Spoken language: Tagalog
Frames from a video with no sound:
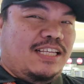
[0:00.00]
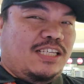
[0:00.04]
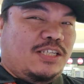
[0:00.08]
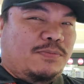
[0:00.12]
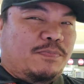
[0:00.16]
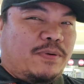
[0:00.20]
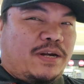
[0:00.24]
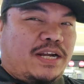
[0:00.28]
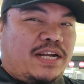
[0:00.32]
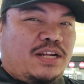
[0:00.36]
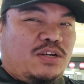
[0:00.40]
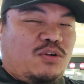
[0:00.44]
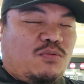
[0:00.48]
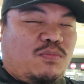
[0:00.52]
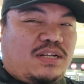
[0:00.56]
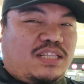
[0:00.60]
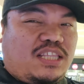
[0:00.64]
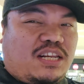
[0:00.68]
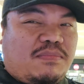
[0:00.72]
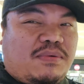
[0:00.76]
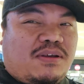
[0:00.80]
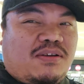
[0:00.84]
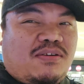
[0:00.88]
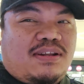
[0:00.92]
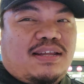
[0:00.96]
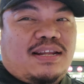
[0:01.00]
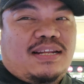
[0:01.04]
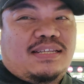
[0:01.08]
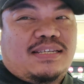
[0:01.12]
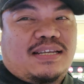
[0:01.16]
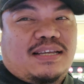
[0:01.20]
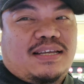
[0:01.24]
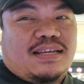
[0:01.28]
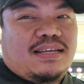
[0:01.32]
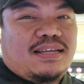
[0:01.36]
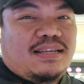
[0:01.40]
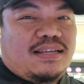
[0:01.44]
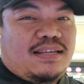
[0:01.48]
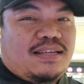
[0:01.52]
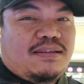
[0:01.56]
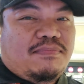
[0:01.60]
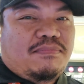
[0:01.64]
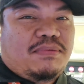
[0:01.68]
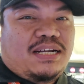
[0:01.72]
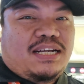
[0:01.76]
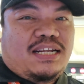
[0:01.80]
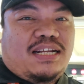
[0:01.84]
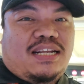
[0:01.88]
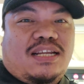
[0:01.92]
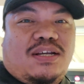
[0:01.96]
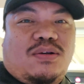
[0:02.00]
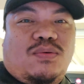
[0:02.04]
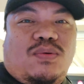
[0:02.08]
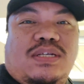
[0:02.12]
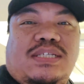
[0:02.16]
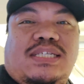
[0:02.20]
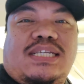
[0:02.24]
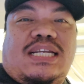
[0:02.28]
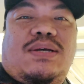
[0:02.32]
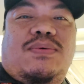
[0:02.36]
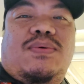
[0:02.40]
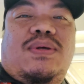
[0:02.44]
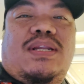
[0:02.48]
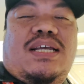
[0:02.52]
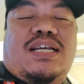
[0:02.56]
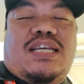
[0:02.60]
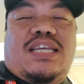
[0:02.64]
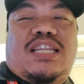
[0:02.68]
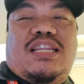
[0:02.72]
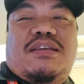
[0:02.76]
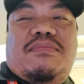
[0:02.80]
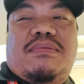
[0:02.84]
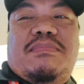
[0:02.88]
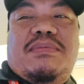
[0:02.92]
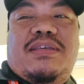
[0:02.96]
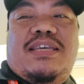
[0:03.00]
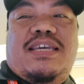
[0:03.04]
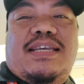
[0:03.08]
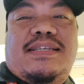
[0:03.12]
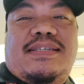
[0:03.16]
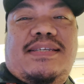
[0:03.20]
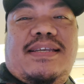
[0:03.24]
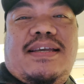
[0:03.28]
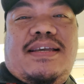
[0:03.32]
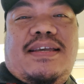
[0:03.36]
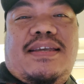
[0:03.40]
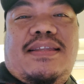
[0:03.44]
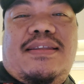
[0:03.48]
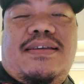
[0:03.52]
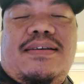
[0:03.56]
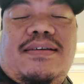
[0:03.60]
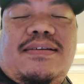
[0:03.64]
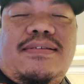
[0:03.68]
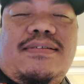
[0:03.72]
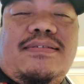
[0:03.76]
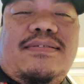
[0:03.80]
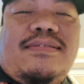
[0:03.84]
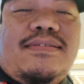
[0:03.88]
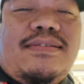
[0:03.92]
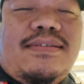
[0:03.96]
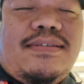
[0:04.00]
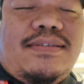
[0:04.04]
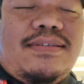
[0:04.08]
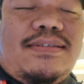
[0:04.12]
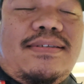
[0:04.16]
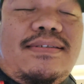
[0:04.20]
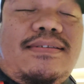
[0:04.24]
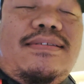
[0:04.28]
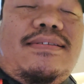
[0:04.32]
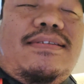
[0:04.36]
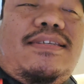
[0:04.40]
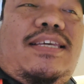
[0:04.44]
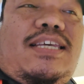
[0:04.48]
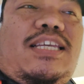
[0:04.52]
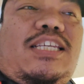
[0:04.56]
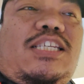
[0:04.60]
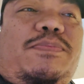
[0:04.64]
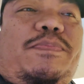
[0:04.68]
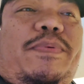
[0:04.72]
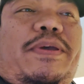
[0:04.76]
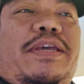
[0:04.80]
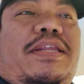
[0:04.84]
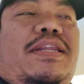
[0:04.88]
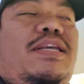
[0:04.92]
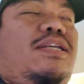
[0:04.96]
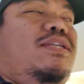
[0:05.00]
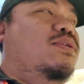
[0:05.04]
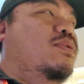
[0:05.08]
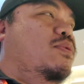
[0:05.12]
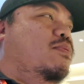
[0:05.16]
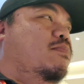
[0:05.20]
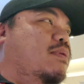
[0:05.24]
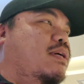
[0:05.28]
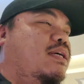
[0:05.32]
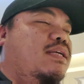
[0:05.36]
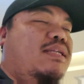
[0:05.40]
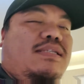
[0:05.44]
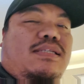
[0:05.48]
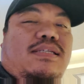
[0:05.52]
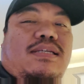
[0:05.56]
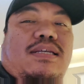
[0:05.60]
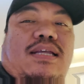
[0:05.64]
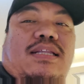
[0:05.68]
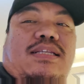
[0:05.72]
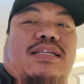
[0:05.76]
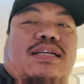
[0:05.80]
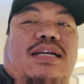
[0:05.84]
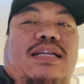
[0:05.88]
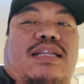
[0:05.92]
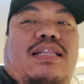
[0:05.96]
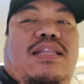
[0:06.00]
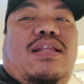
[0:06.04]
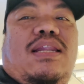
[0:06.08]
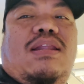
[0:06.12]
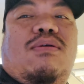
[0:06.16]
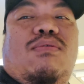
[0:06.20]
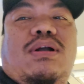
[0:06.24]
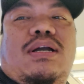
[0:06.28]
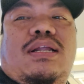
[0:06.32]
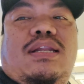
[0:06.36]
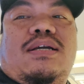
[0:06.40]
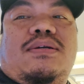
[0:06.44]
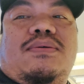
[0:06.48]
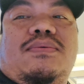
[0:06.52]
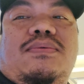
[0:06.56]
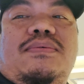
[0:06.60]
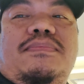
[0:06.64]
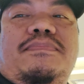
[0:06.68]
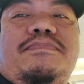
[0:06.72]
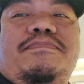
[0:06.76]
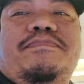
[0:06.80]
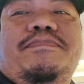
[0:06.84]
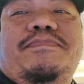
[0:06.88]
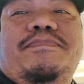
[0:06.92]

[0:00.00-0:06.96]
Inspired ako magtrabaho dahil sa maganda kong asawa lagi nagbibigay sa akin ng inspiration Sa, at saka dalawang anak ko.